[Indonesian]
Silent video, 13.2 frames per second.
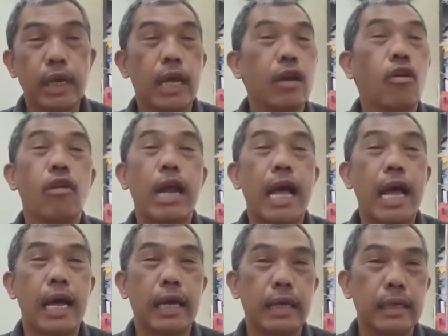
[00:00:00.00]

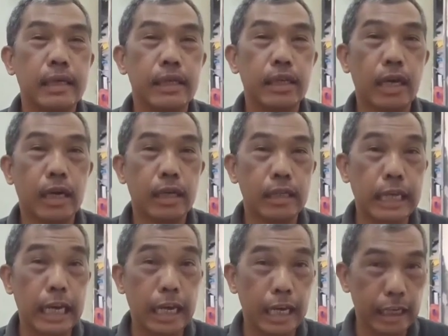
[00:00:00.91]
orang 149 yang, orang yang,
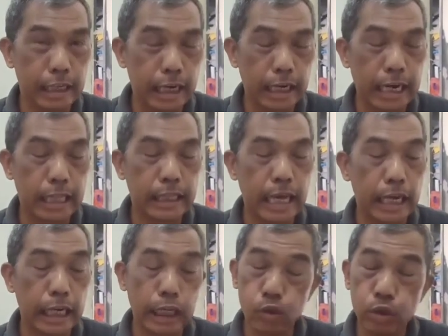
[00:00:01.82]
yang
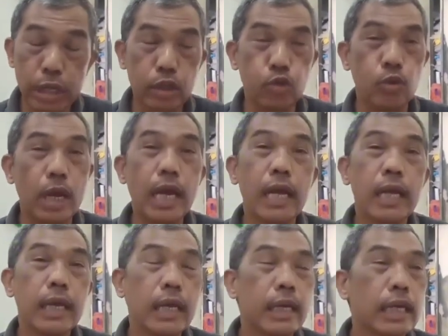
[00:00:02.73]
datang itu yang sudah
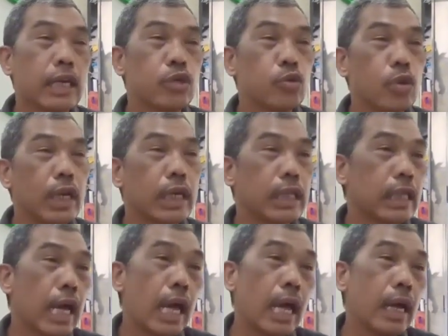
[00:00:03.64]
yang sudah
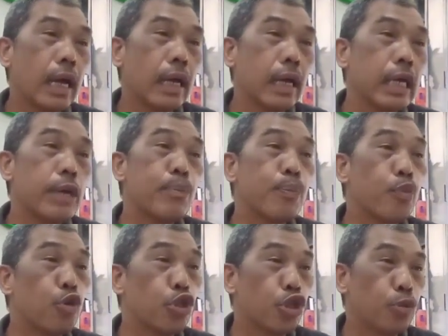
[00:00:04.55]
kita
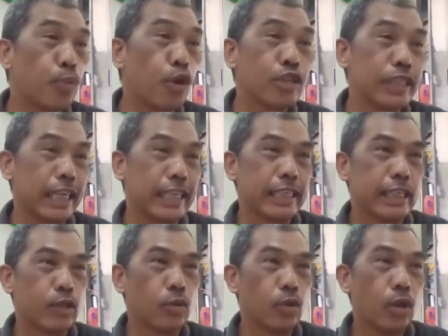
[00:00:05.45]
input proses hmm.
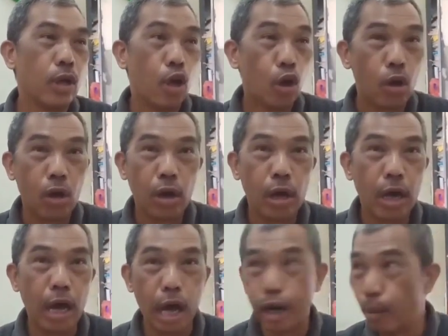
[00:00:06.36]
gitu. Bahkan bisa lebih
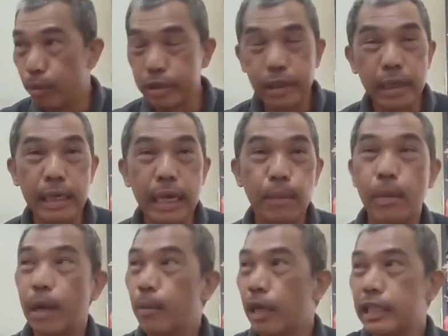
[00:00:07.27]
pak. Ada bisa yang
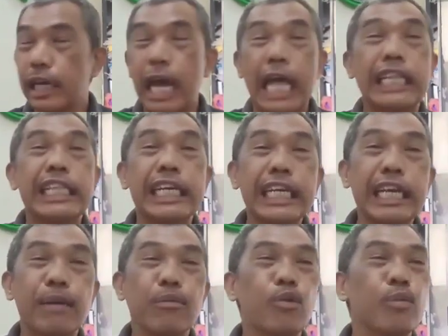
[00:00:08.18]
masih
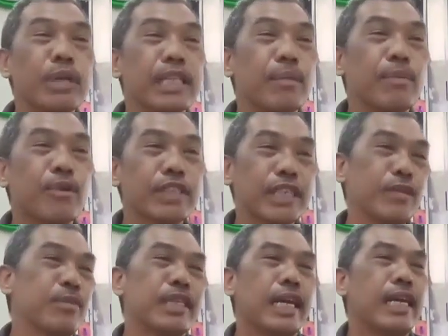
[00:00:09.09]
ngantri yang belum kita yeah. proses
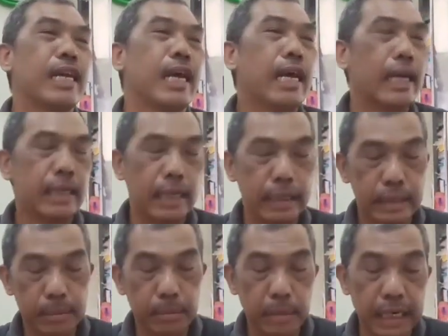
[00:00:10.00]
masih ada ya,
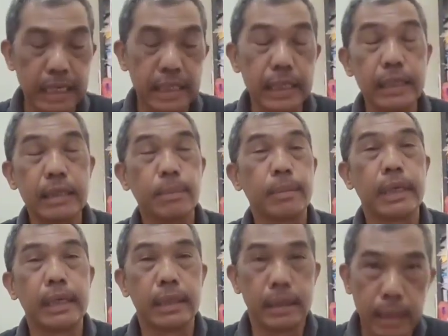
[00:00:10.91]
berkisar
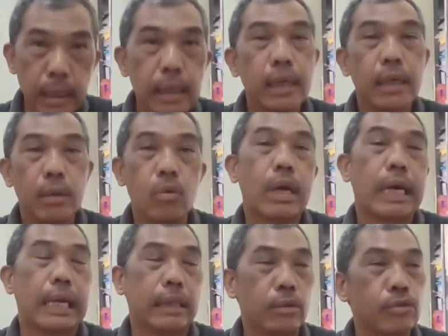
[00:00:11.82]
sampai
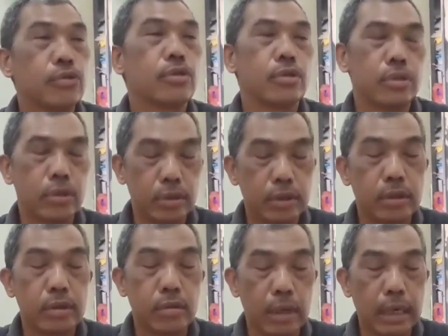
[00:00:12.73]
200 200 200
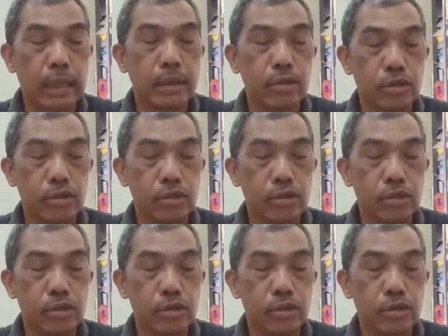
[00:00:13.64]
orang